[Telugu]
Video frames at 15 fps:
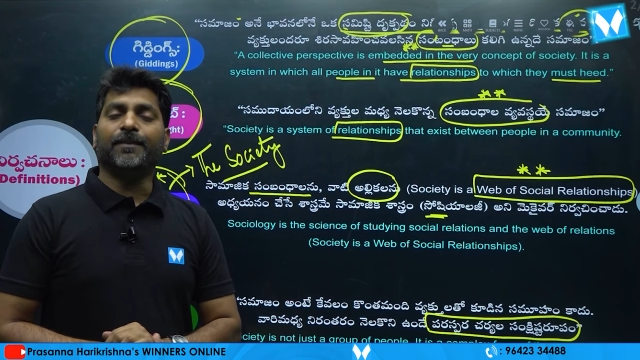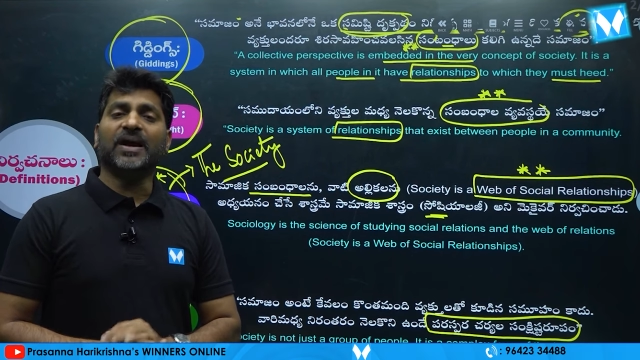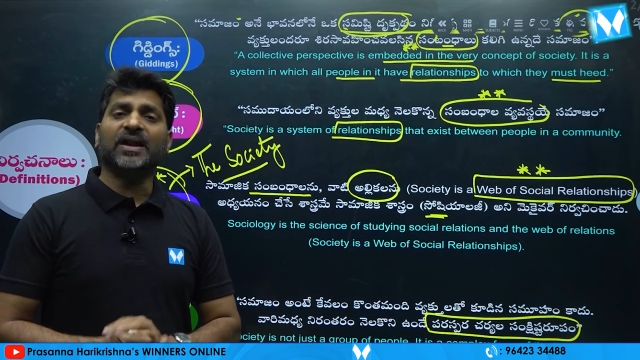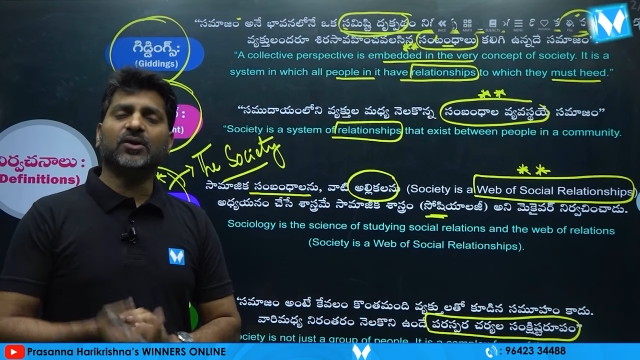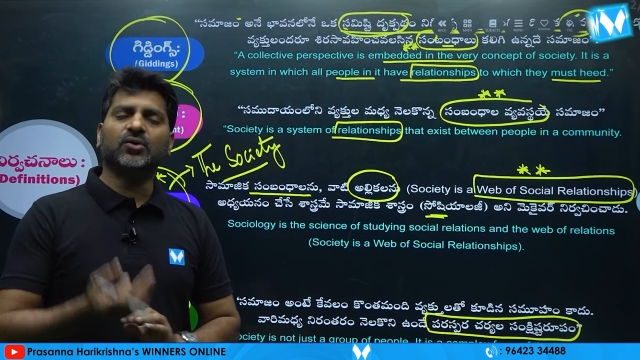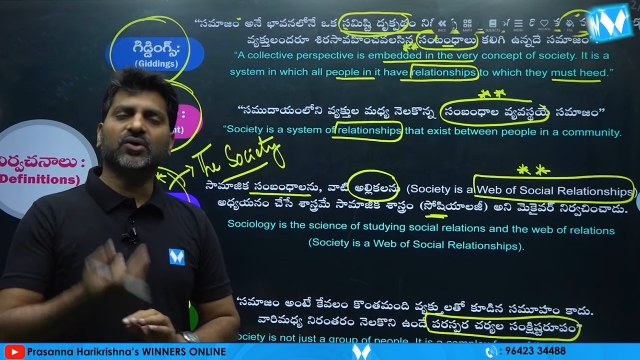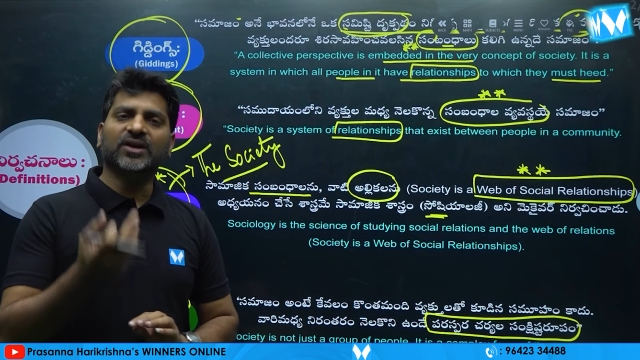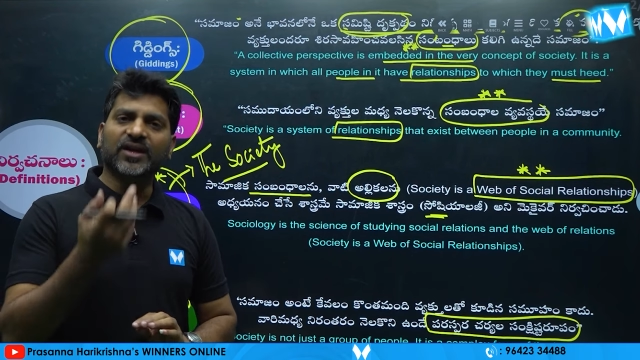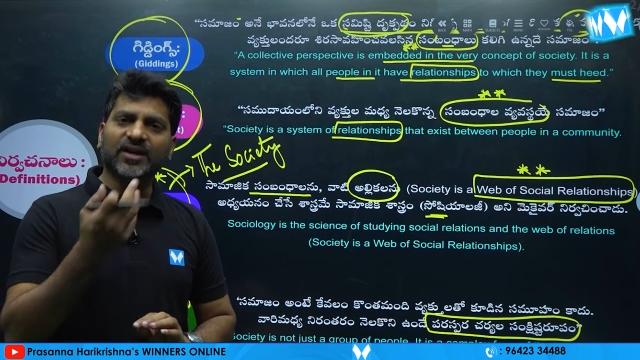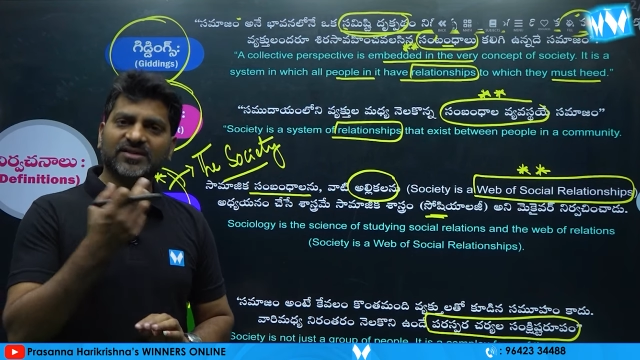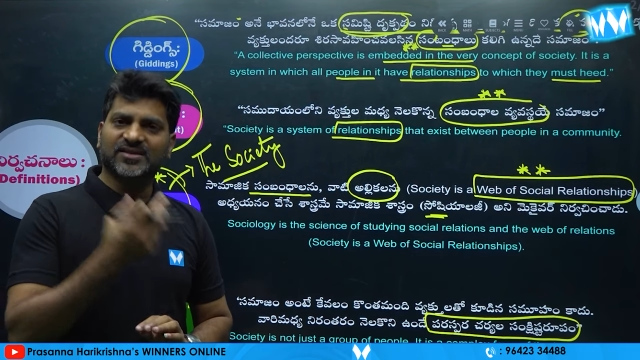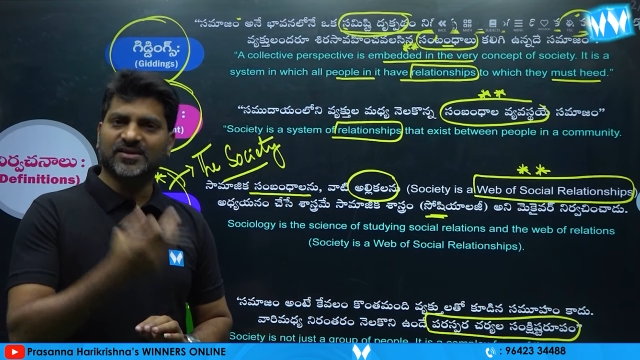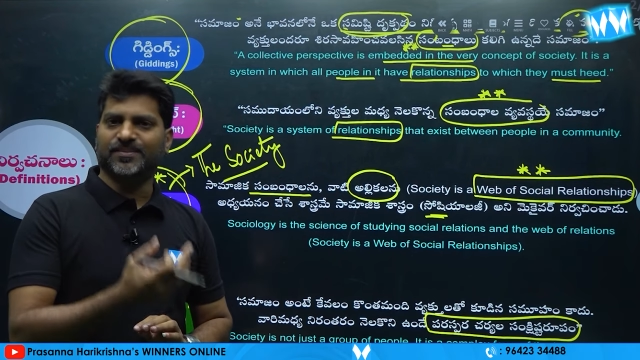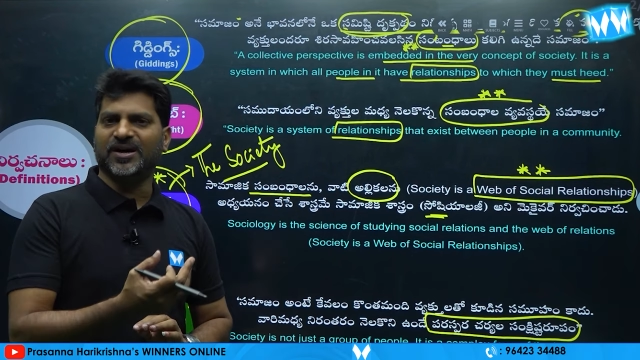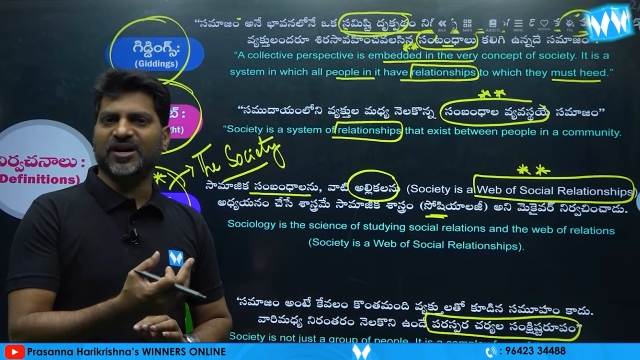మనకు ఈ
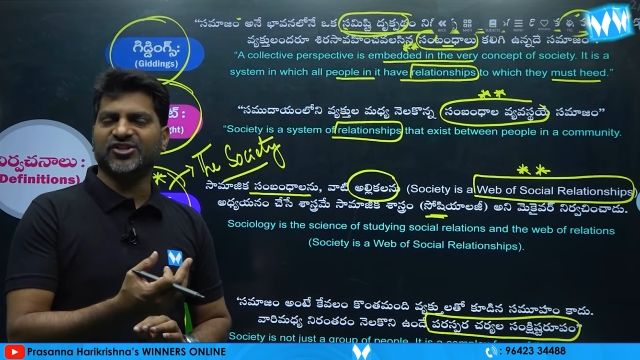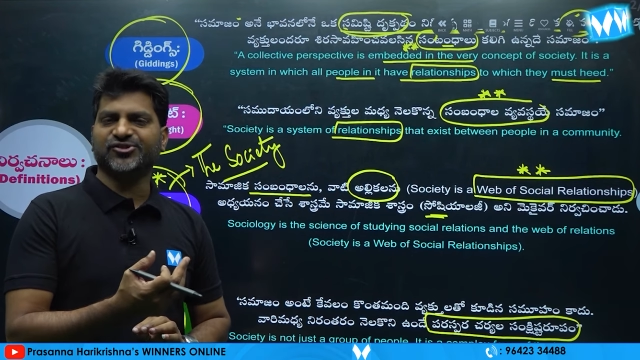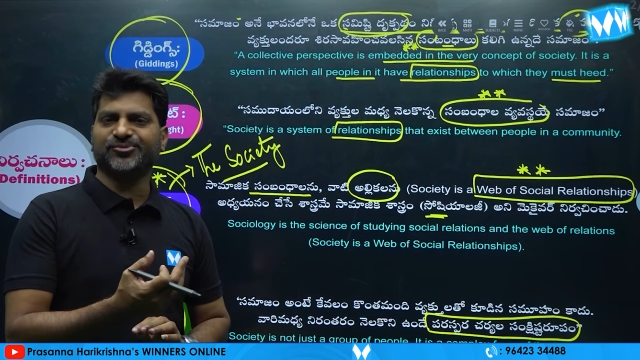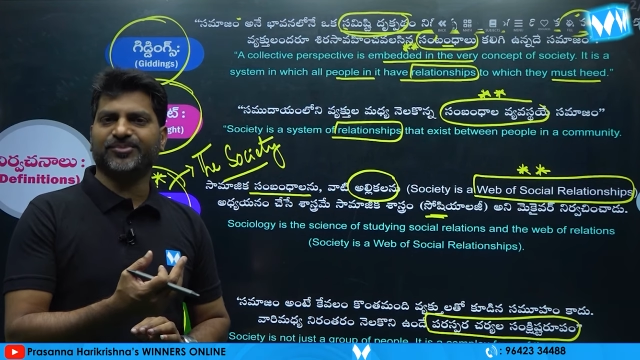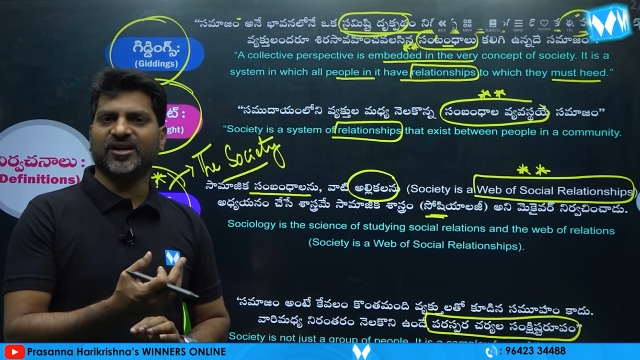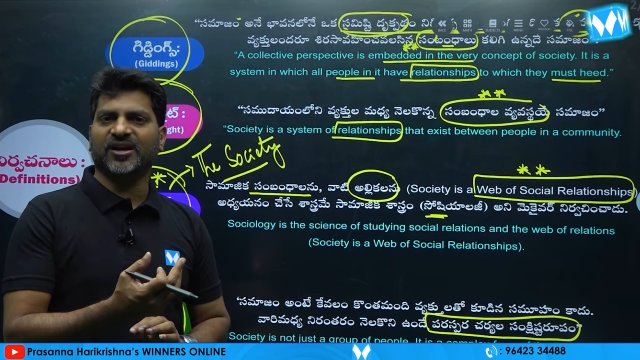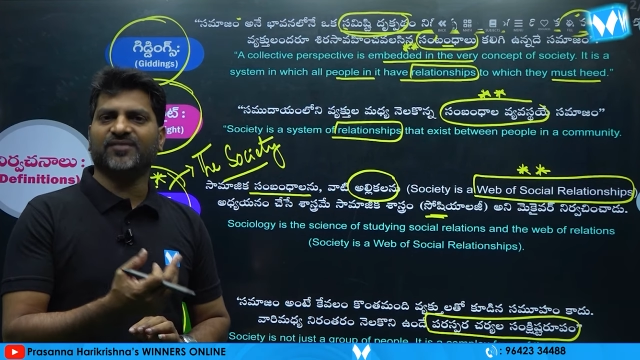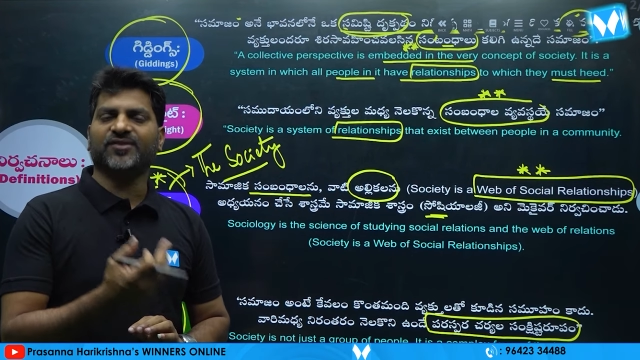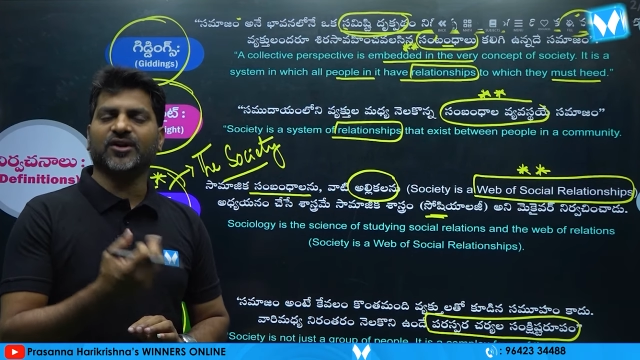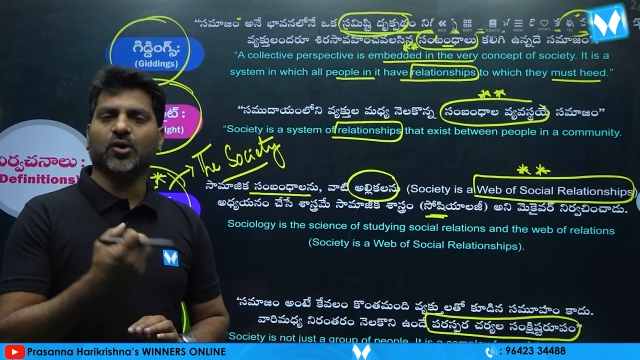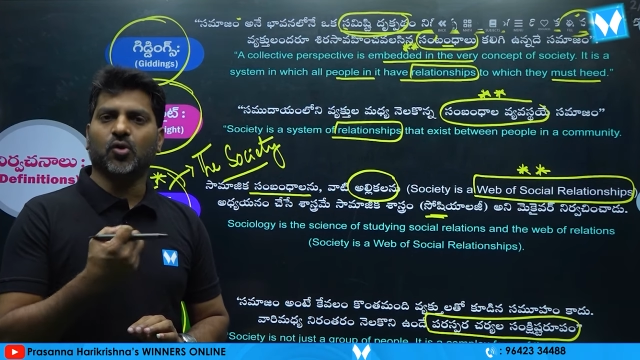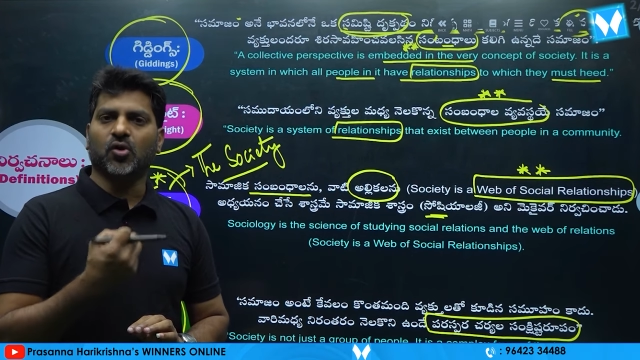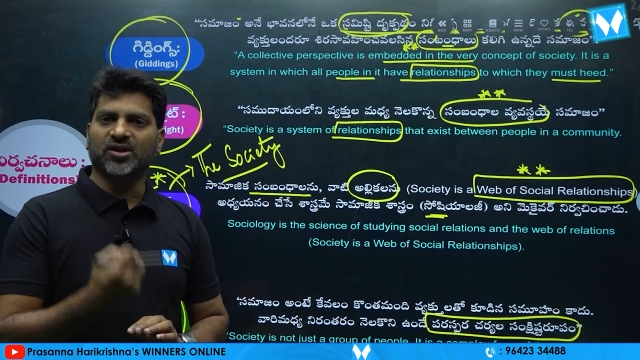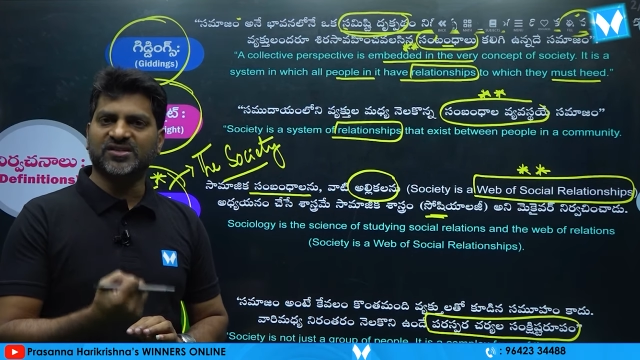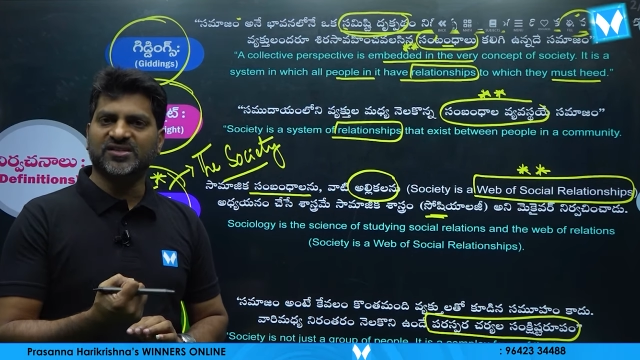సమాజం అనేటువంటి
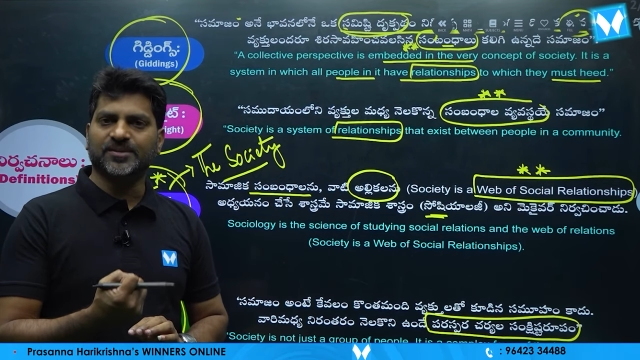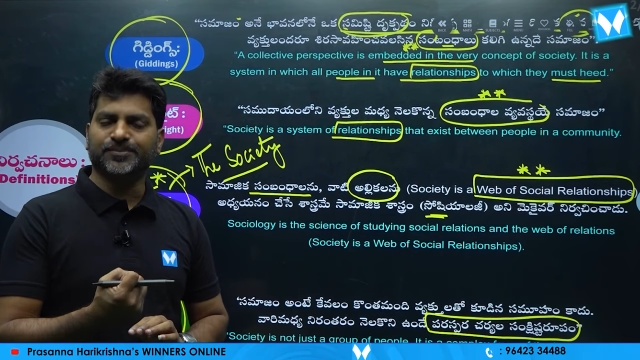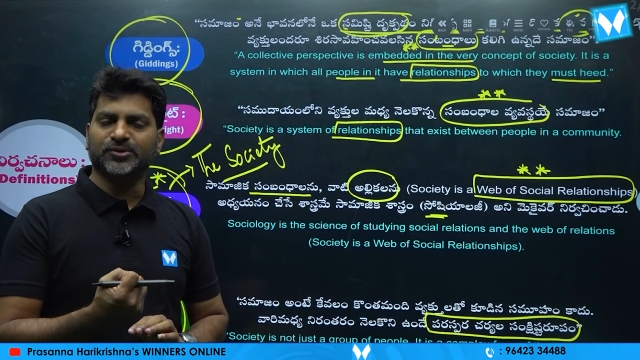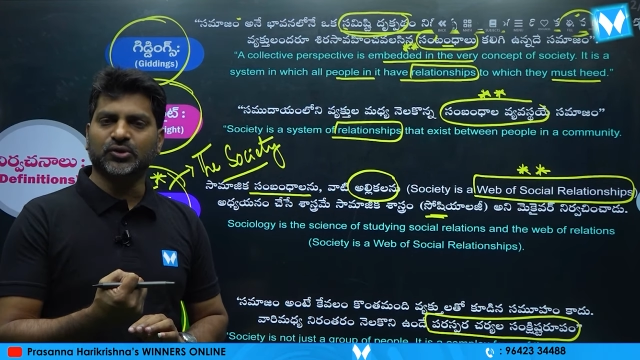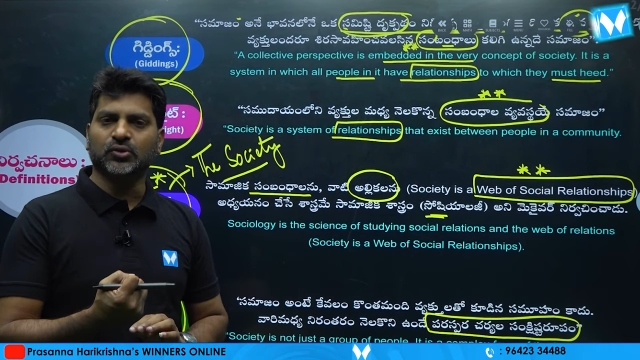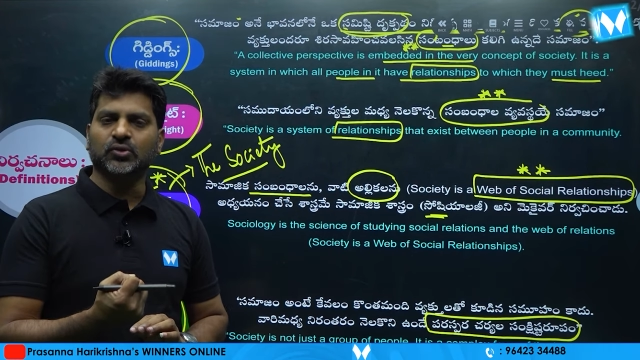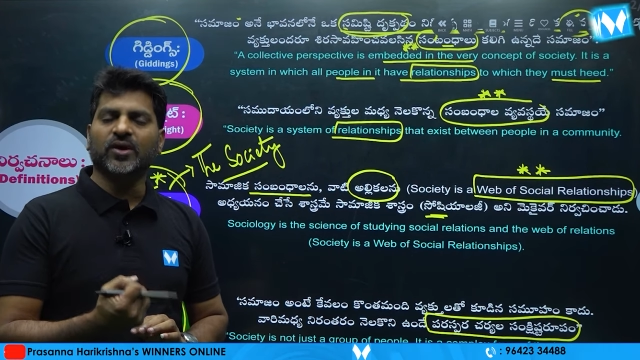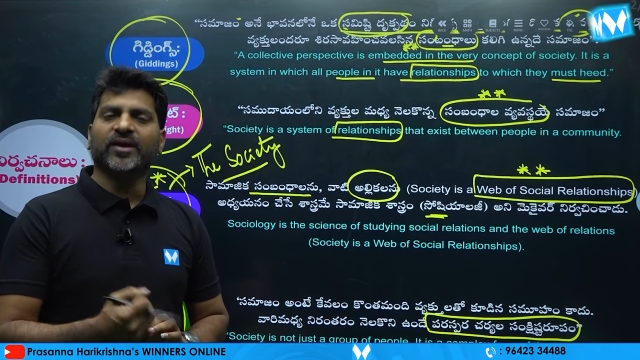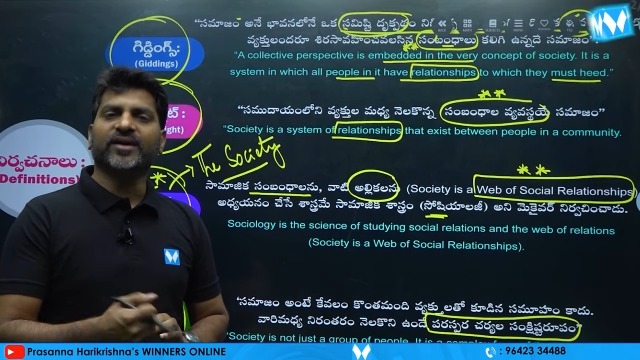కాన్సెప్టు